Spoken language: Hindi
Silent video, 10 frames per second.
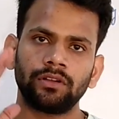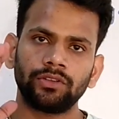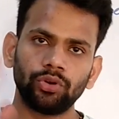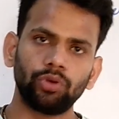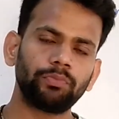
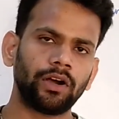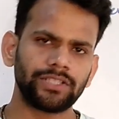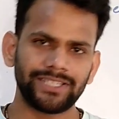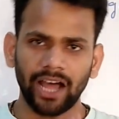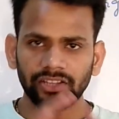यू नो
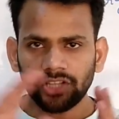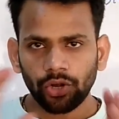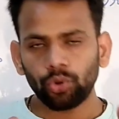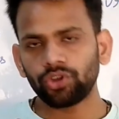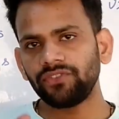ज़्यादातर
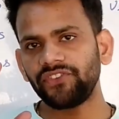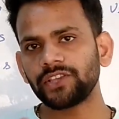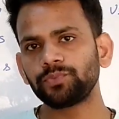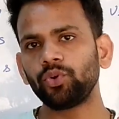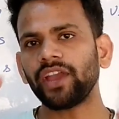लोगों की
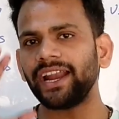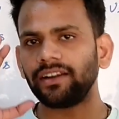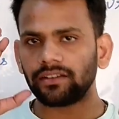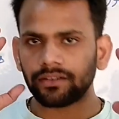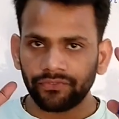फेसबुक
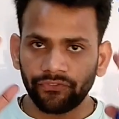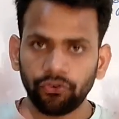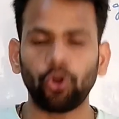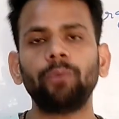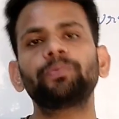ऐड
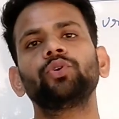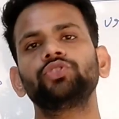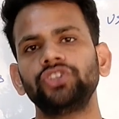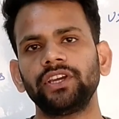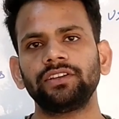फ्लॉप क्यों
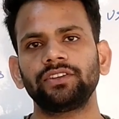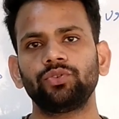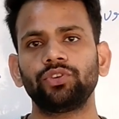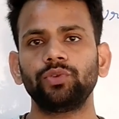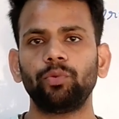होती है
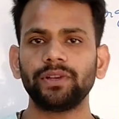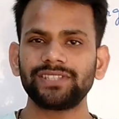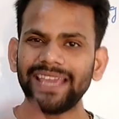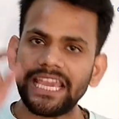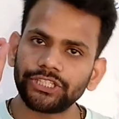क्योंकि वो बस
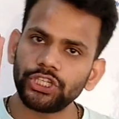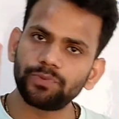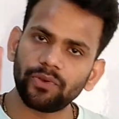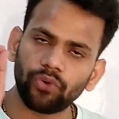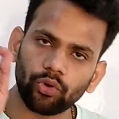एक
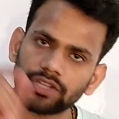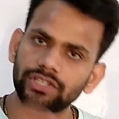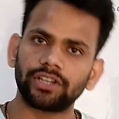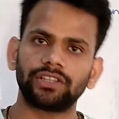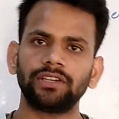चीज़ पे फोकस
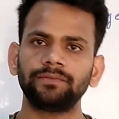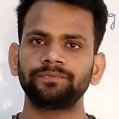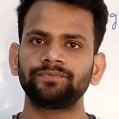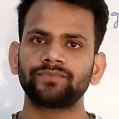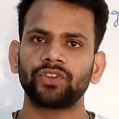करते हैं
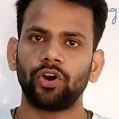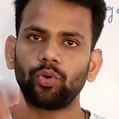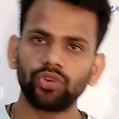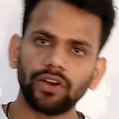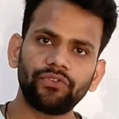और
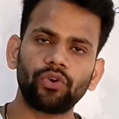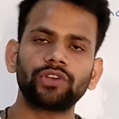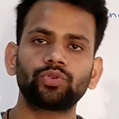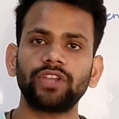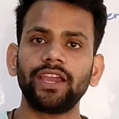उनका
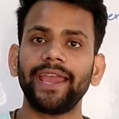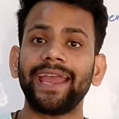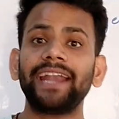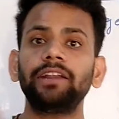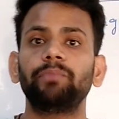फोकस होता है
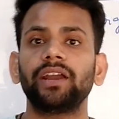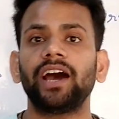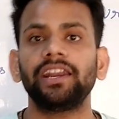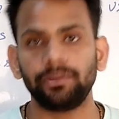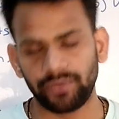ऐड
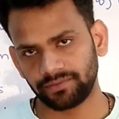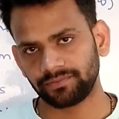बनाने में